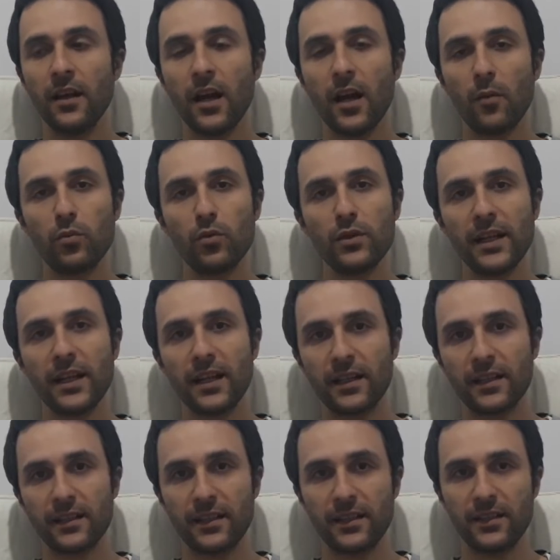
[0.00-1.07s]
Ha bu nereye
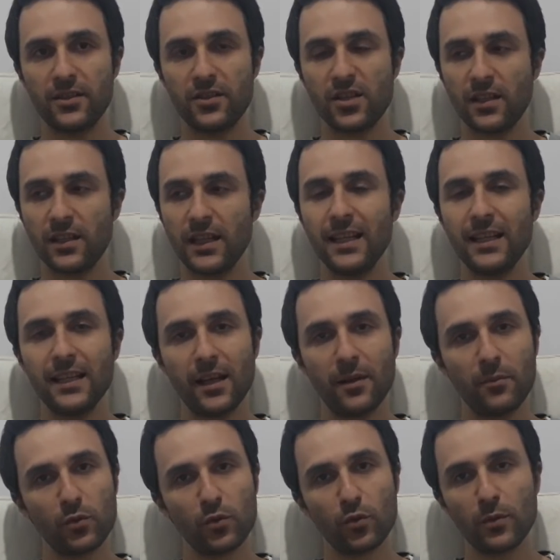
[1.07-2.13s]
kadar gidecek?
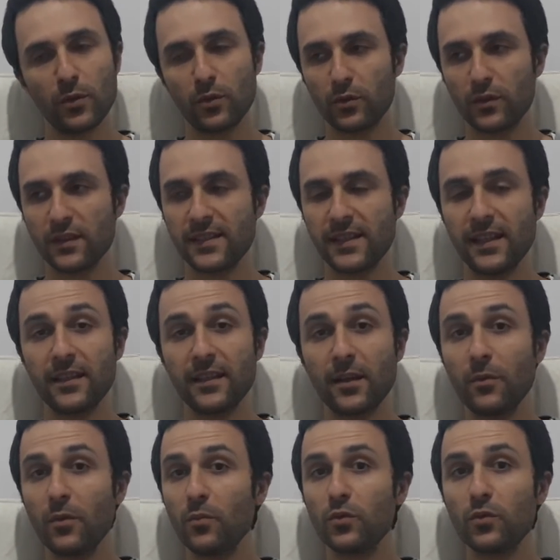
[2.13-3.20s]
İlla bir durma noktası gelir
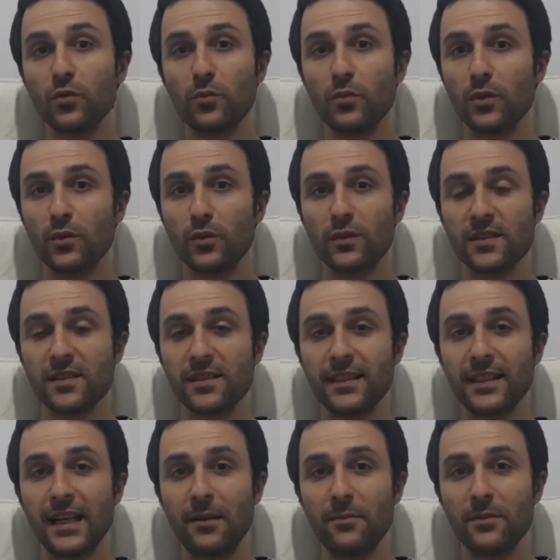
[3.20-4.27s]
ama bu durma
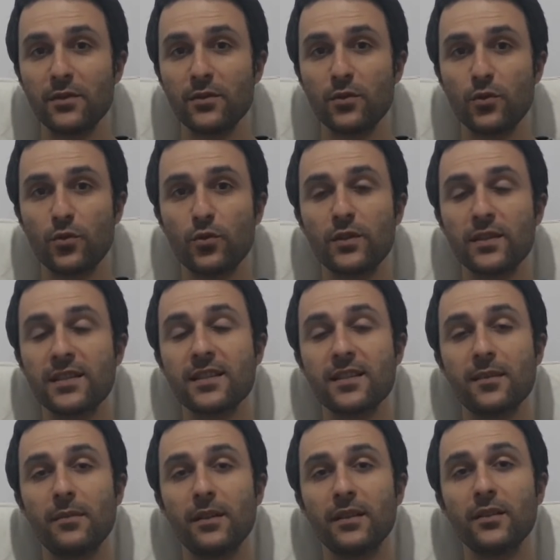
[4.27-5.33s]
noktasının gelmesi şu kısa
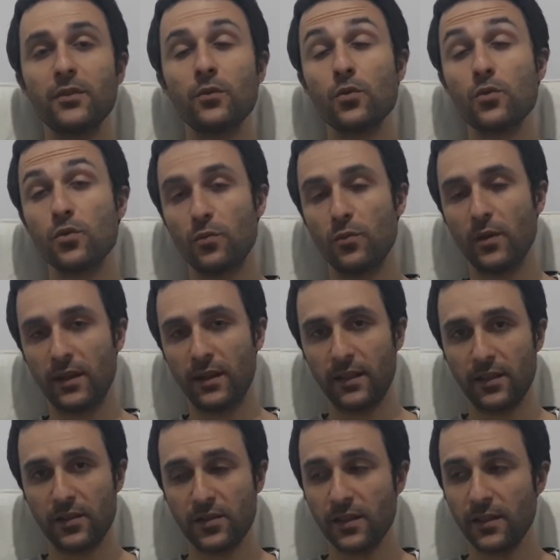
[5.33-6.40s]
zamanda gözükmüyor
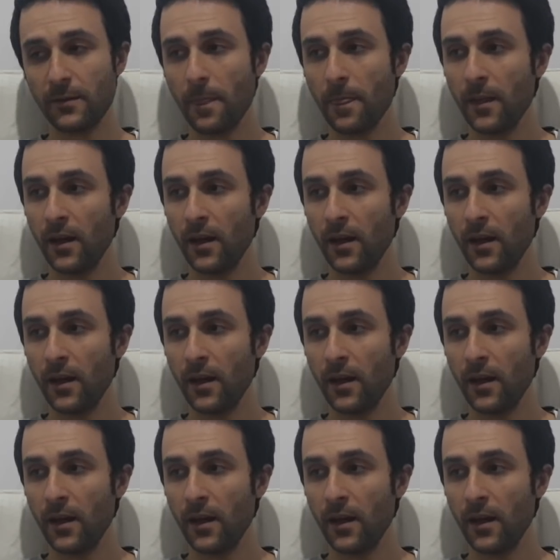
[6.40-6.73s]
arkadaşlar.